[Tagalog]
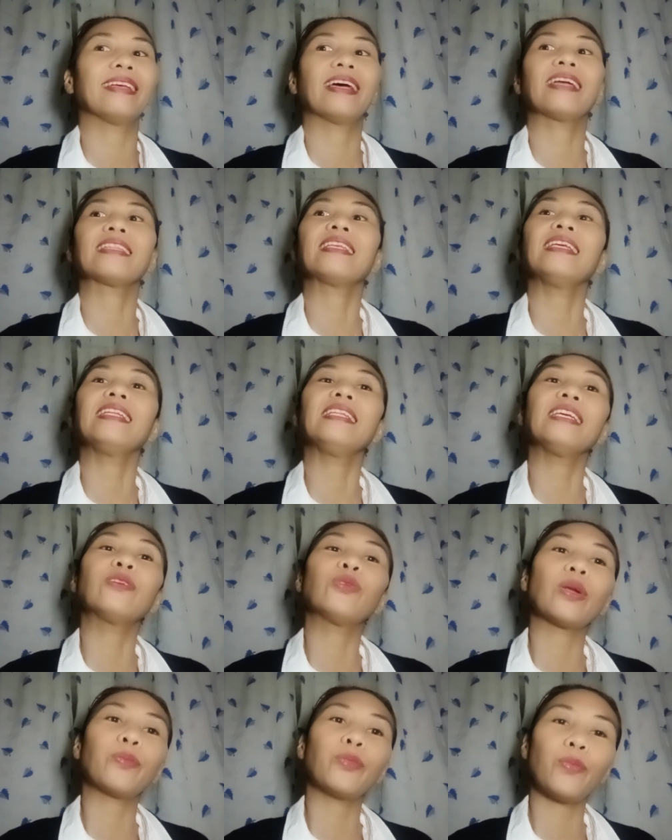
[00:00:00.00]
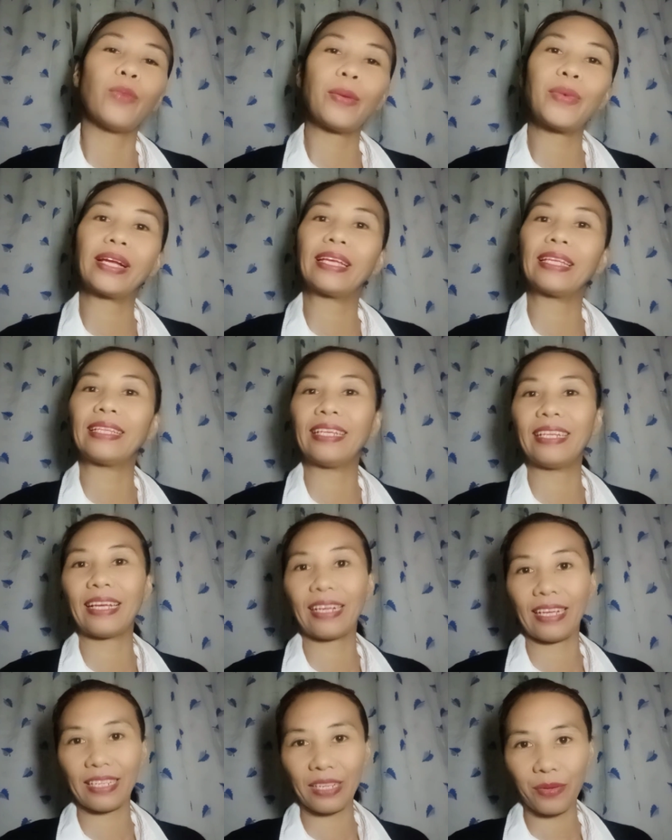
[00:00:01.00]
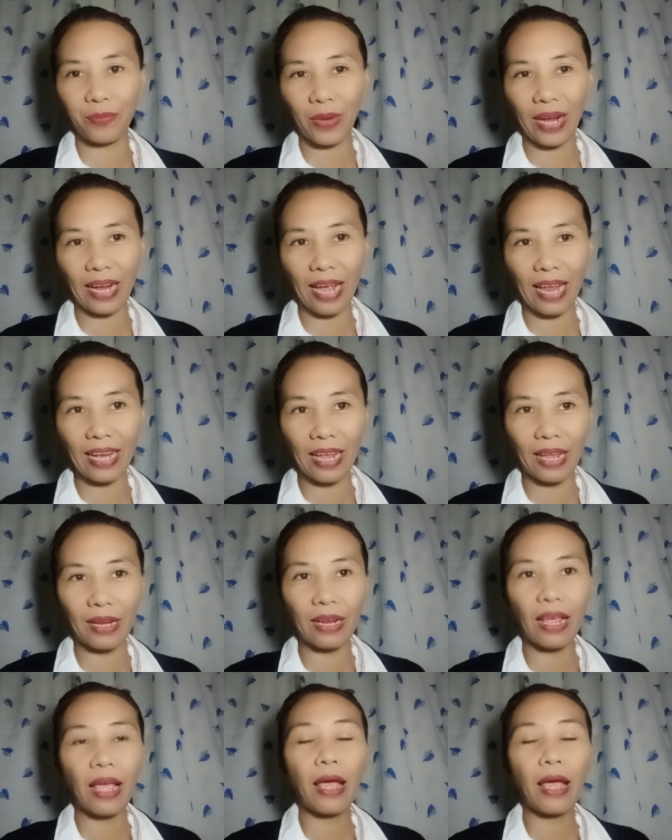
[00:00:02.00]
at hindi ko na po babanggitin ang kanyang pangalan